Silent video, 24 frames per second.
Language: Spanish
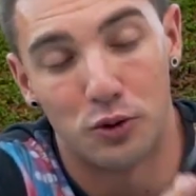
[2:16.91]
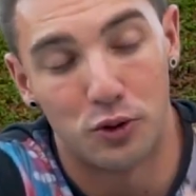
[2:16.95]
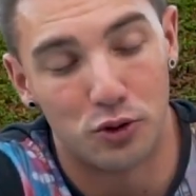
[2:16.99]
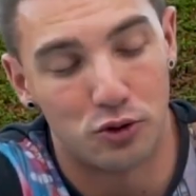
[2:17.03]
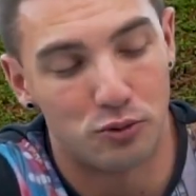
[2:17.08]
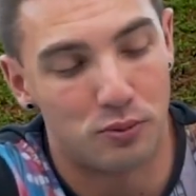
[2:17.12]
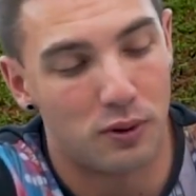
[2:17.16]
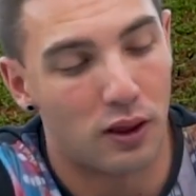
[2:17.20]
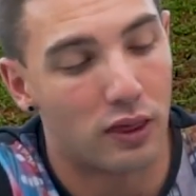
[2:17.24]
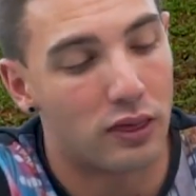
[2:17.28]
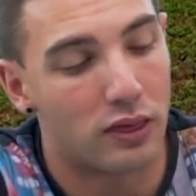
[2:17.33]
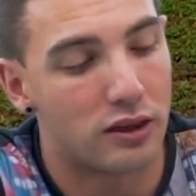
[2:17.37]

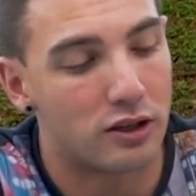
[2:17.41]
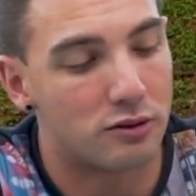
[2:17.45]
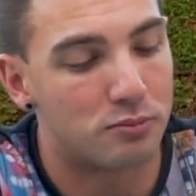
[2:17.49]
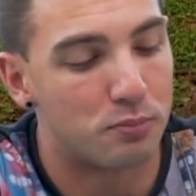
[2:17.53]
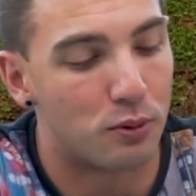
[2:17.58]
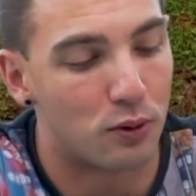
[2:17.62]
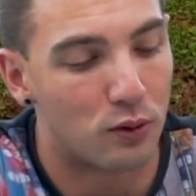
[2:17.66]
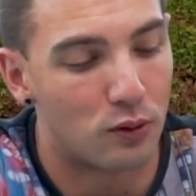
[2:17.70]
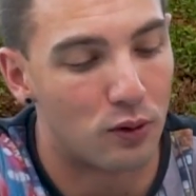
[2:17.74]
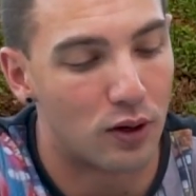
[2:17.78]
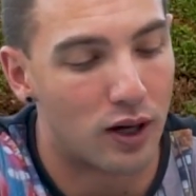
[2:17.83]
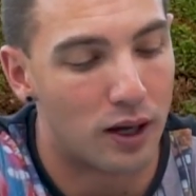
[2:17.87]
dos veces
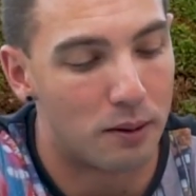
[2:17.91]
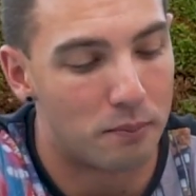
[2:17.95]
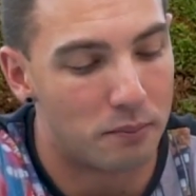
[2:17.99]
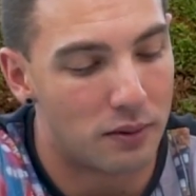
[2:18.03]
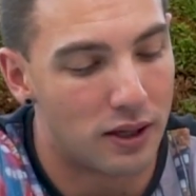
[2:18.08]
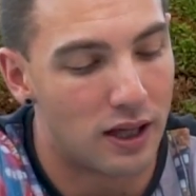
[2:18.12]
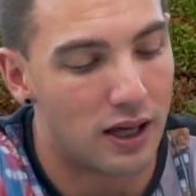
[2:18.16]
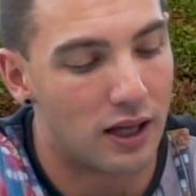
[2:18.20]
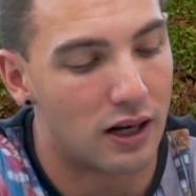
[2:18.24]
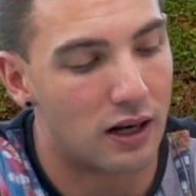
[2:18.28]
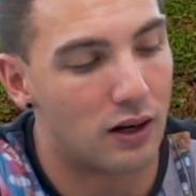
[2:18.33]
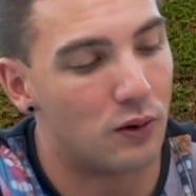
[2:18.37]
por no
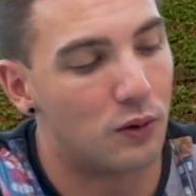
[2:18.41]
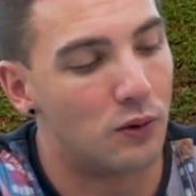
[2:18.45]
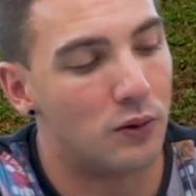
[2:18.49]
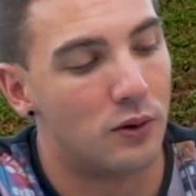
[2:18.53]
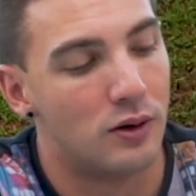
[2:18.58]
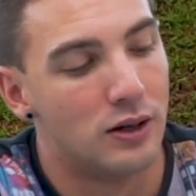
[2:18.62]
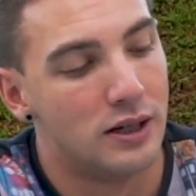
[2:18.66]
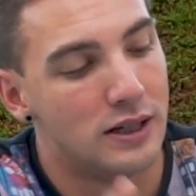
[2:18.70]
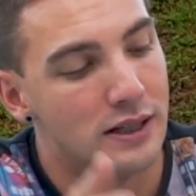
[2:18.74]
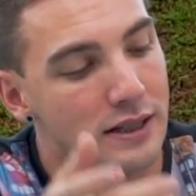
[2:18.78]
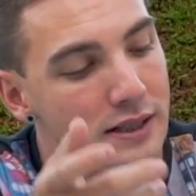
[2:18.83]
cambiarlo.